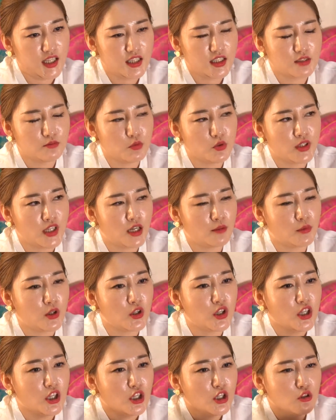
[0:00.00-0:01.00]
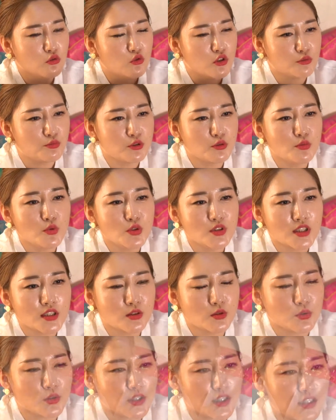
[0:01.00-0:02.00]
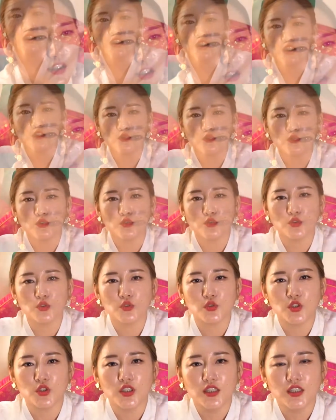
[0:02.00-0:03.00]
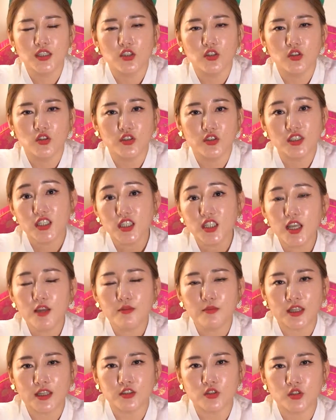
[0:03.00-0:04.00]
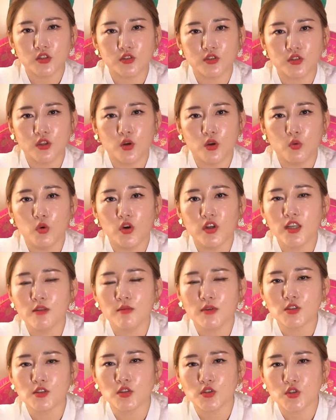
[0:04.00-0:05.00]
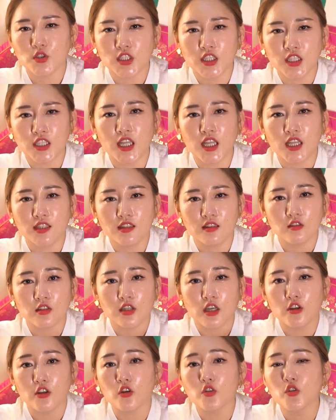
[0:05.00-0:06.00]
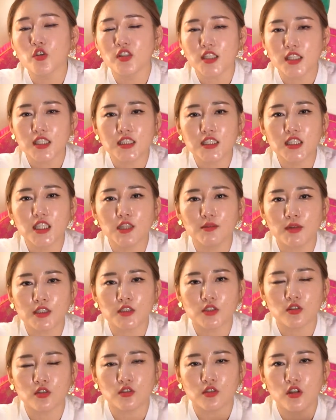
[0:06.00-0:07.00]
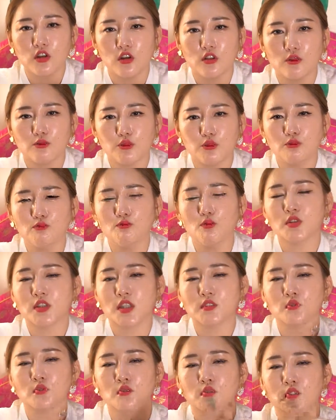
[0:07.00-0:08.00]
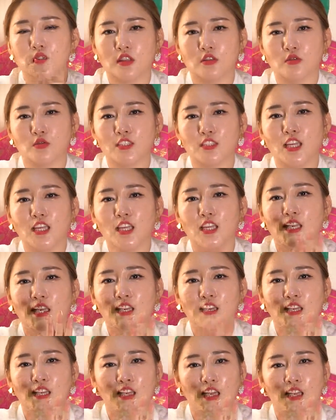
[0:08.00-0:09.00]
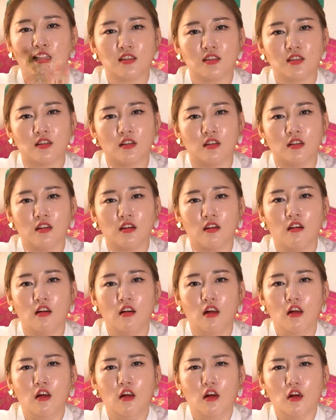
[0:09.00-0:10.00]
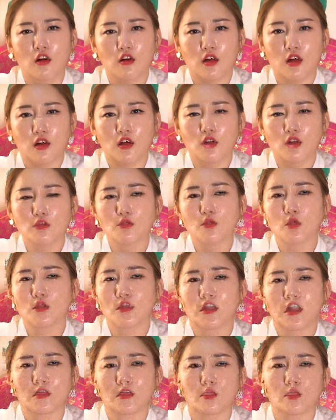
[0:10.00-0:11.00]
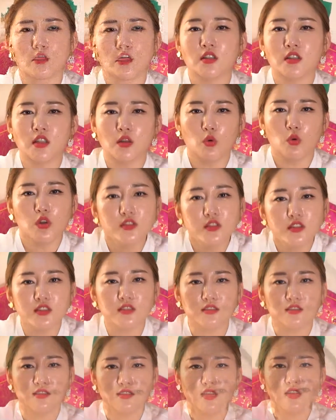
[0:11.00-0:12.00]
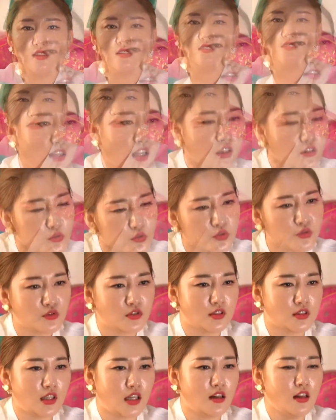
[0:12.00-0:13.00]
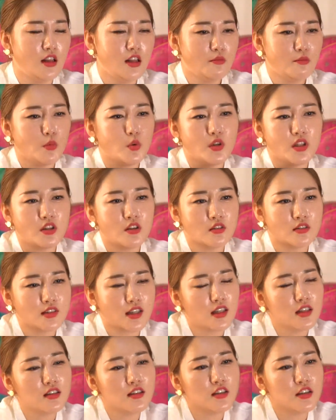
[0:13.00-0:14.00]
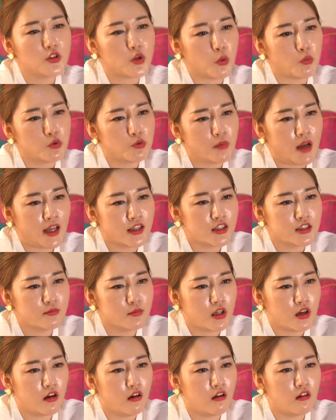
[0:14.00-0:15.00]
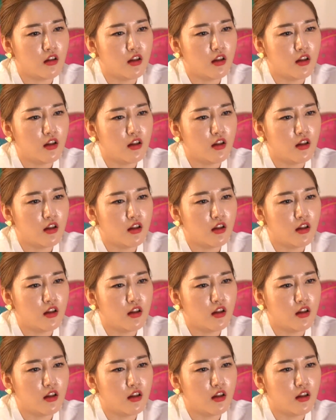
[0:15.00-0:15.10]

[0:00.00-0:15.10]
뭐냐면 우리 부모 자손 간에도 어, 띠에 맞춰서 월에 맞춰서 일에 그러니까 연월 일시에 맞춰서 자손 간에도 살이라는 게 있어요. 그러니까 부모 자손 간의 원진살, 상충살 뭐 이런 게 너무 많으면